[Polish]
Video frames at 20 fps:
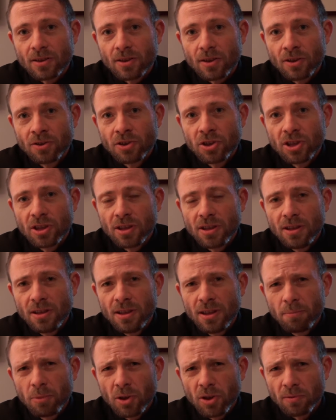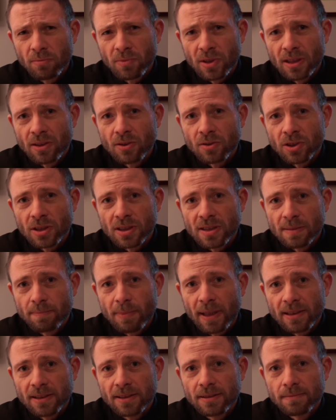oni się nie boją tego, że
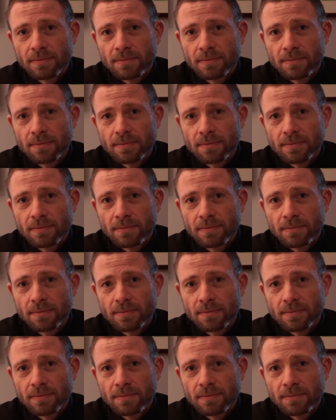spali.